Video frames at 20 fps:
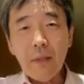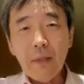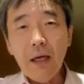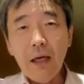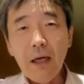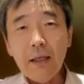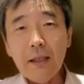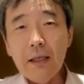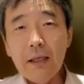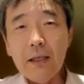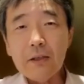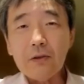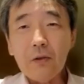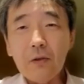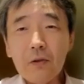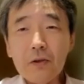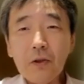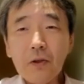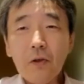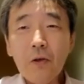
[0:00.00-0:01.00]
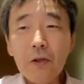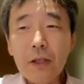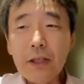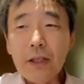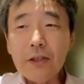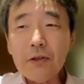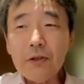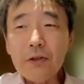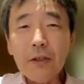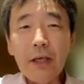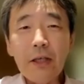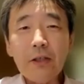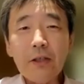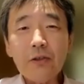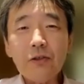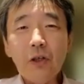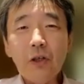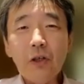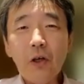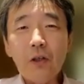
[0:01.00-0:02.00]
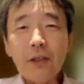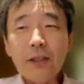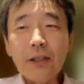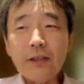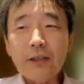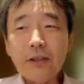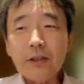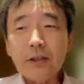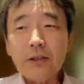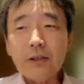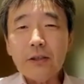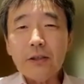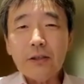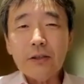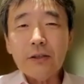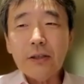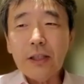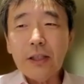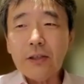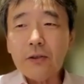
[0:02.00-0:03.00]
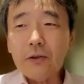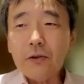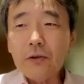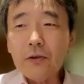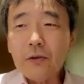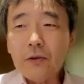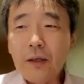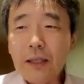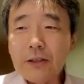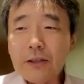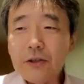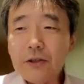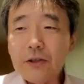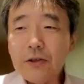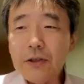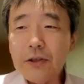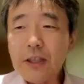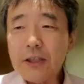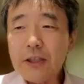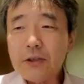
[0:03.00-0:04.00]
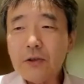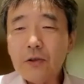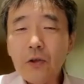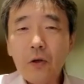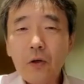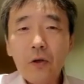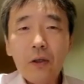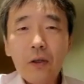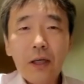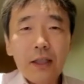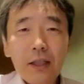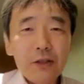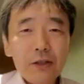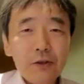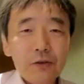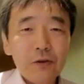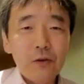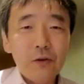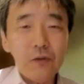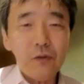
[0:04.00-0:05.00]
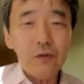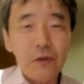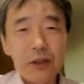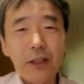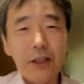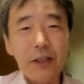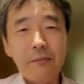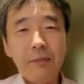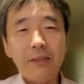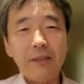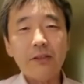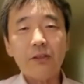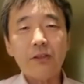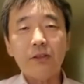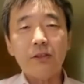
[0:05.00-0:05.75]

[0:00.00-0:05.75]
はい、えっ、ー、と、情報検証研究所です。えっと、今日は11月の4日に収録をしています。